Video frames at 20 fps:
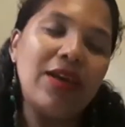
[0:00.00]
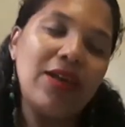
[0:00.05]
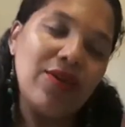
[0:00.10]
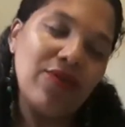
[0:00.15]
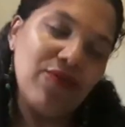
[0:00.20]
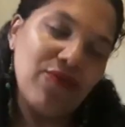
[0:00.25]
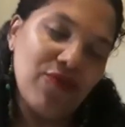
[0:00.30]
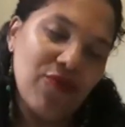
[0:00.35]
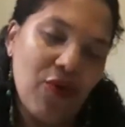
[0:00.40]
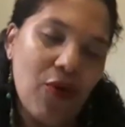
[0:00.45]

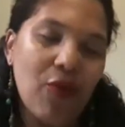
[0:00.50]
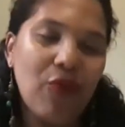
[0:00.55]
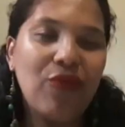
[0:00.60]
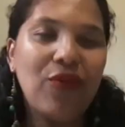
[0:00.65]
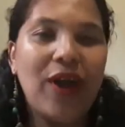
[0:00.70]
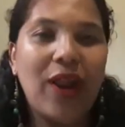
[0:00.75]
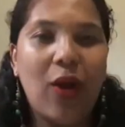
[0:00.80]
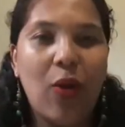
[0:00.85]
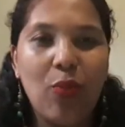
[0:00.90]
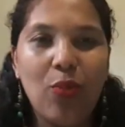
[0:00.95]
e vou
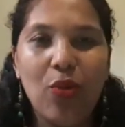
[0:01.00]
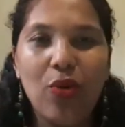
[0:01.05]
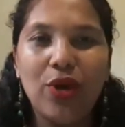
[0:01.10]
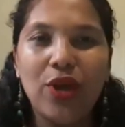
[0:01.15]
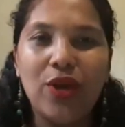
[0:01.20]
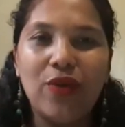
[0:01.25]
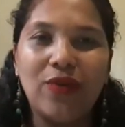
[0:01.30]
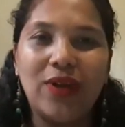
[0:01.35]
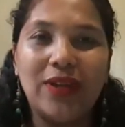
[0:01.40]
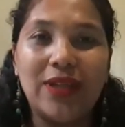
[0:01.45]
falar um
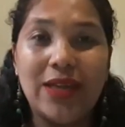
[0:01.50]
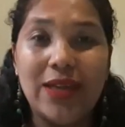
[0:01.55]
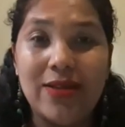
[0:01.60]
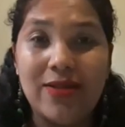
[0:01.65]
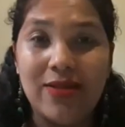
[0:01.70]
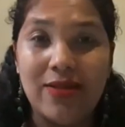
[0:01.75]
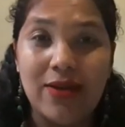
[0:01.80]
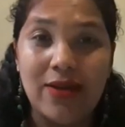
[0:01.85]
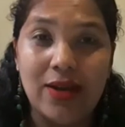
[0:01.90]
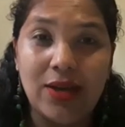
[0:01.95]
pouquinho da
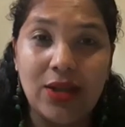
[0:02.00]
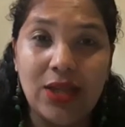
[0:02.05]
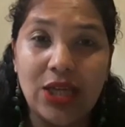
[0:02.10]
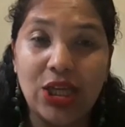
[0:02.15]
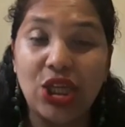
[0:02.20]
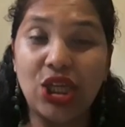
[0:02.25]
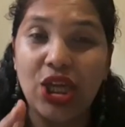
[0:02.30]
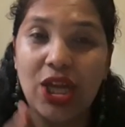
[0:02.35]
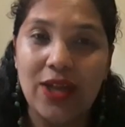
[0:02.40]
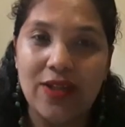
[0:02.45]

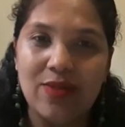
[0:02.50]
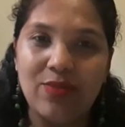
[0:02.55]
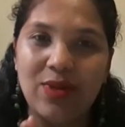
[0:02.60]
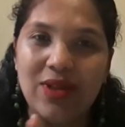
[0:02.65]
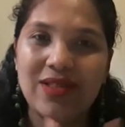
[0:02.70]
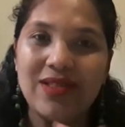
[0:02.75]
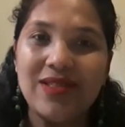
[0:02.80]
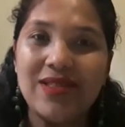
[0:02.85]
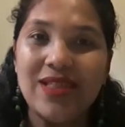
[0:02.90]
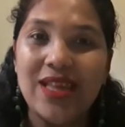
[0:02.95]

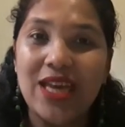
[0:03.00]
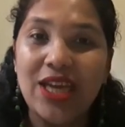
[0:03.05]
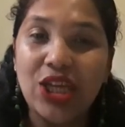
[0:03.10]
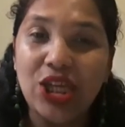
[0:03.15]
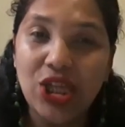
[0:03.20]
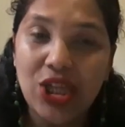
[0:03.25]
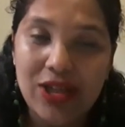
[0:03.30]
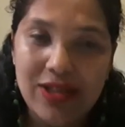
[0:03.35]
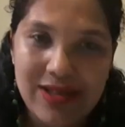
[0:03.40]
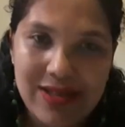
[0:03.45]
36ª